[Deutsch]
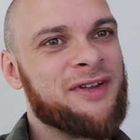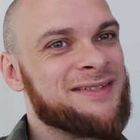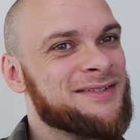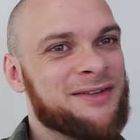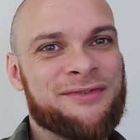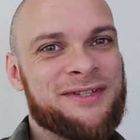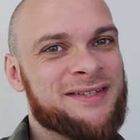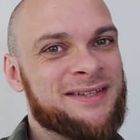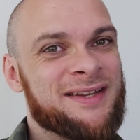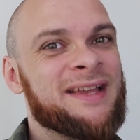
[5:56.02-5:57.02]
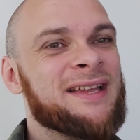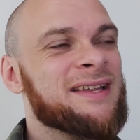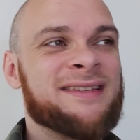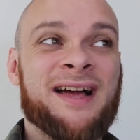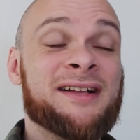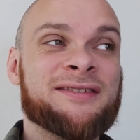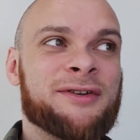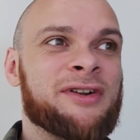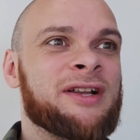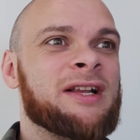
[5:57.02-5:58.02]
fassen soll, wie ich das hier sagen
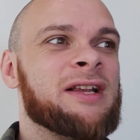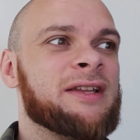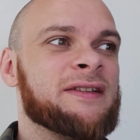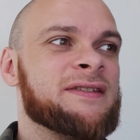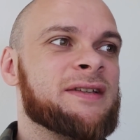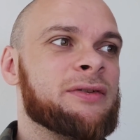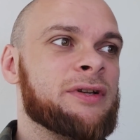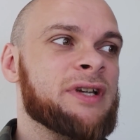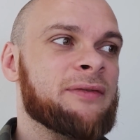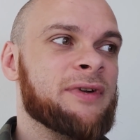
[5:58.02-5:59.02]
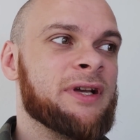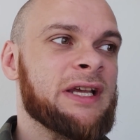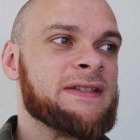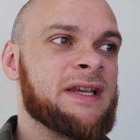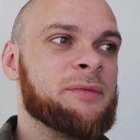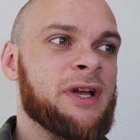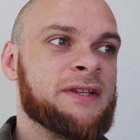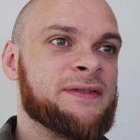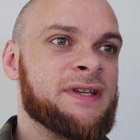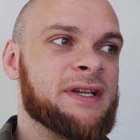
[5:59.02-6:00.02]
soll. Das ist natürlich einfach extrem
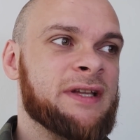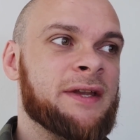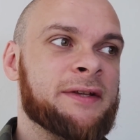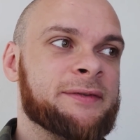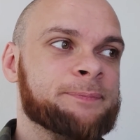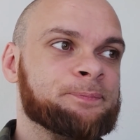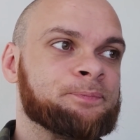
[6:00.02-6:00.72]
krass, was er getan hat.